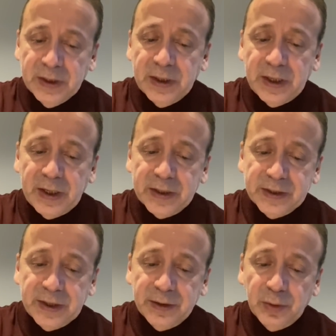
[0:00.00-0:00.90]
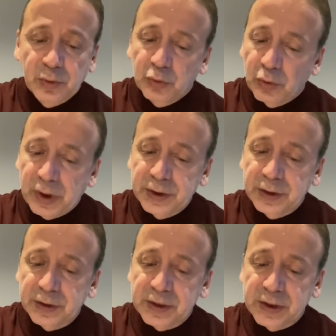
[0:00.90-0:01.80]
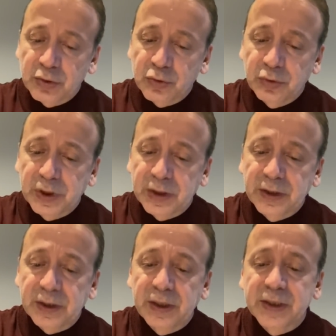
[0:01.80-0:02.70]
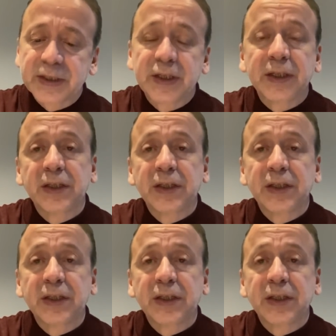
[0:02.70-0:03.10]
Eğer Ren Doğan'ın sezon sonuna kadar Galatasaray'a